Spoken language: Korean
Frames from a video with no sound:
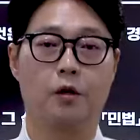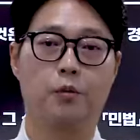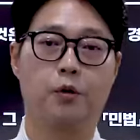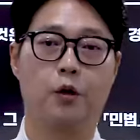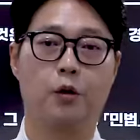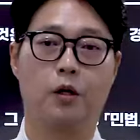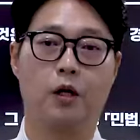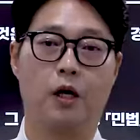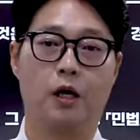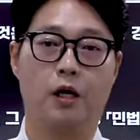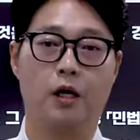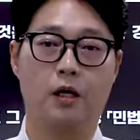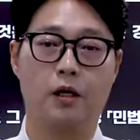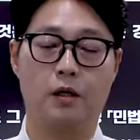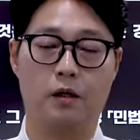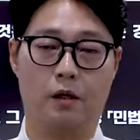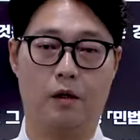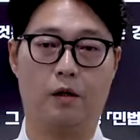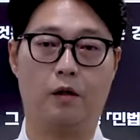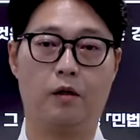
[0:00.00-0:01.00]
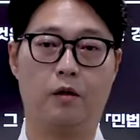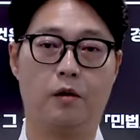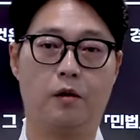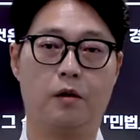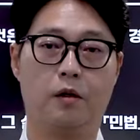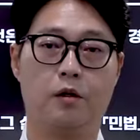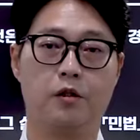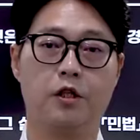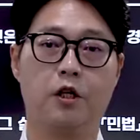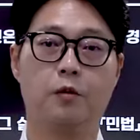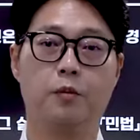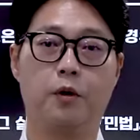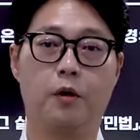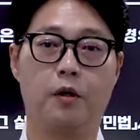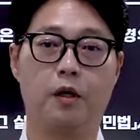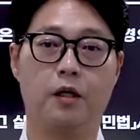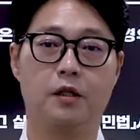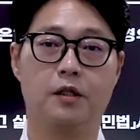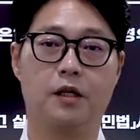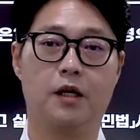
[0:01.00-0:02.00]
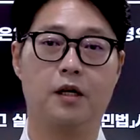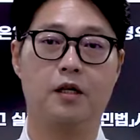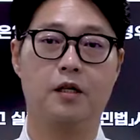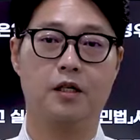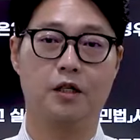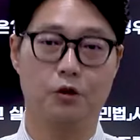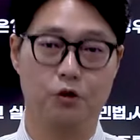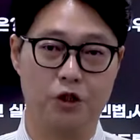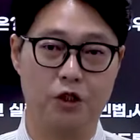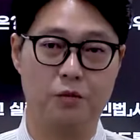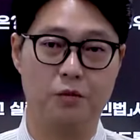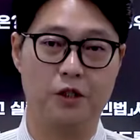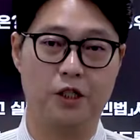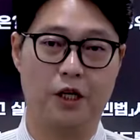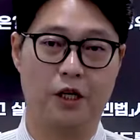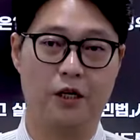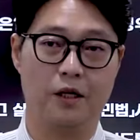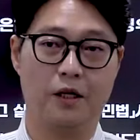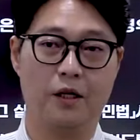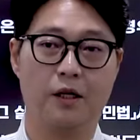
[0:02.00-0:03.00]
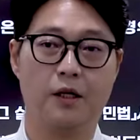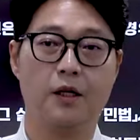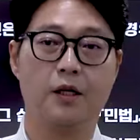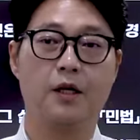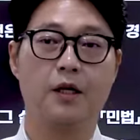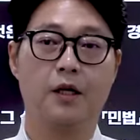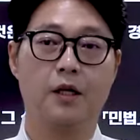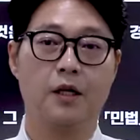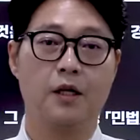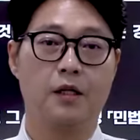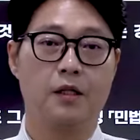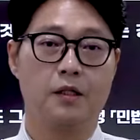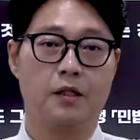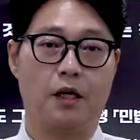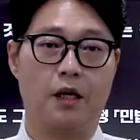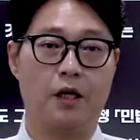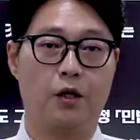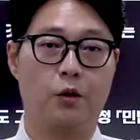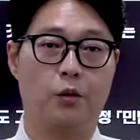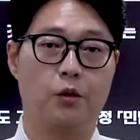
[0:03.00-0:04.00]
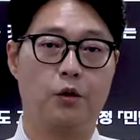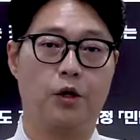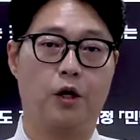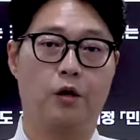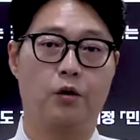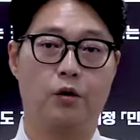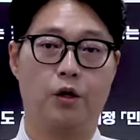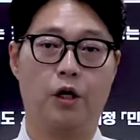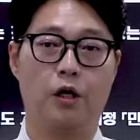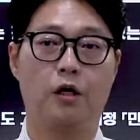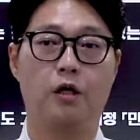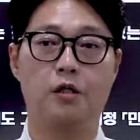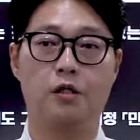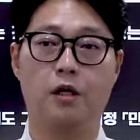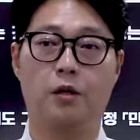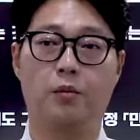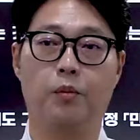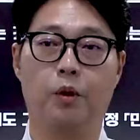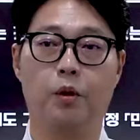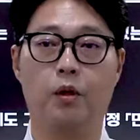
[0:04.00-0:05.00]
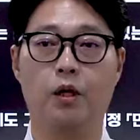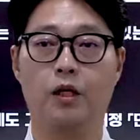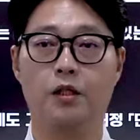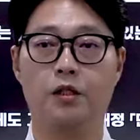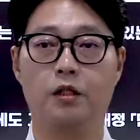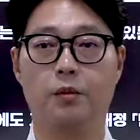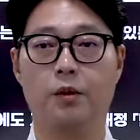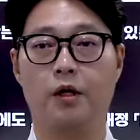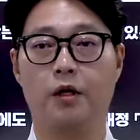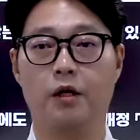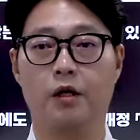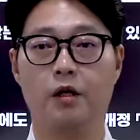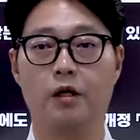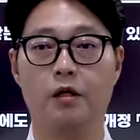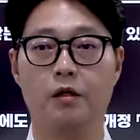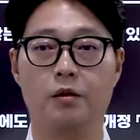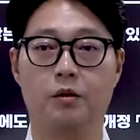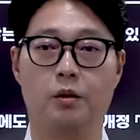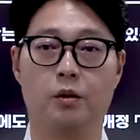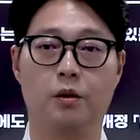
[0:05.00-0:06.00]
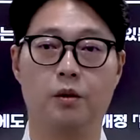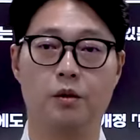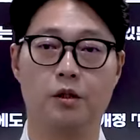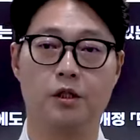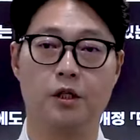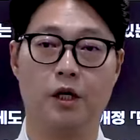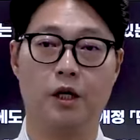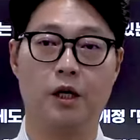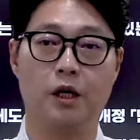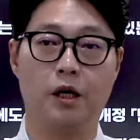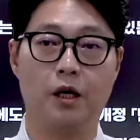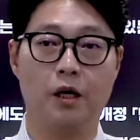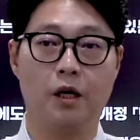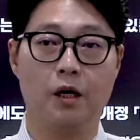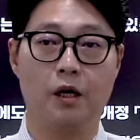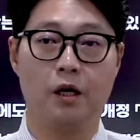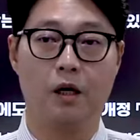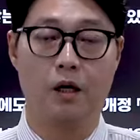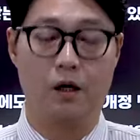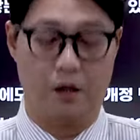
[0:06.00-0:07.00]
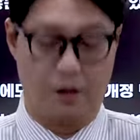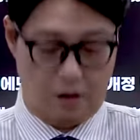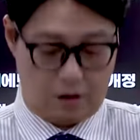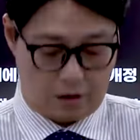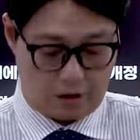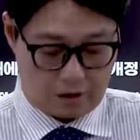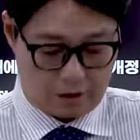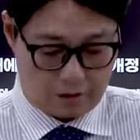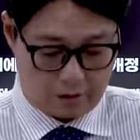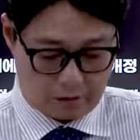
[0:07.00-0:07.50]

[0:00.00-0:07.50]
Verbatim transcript: 경폴카 어, 경찰업법 강사 이우진입니다자 이번에 우리 이제 폴카 집에서 또 이제 어,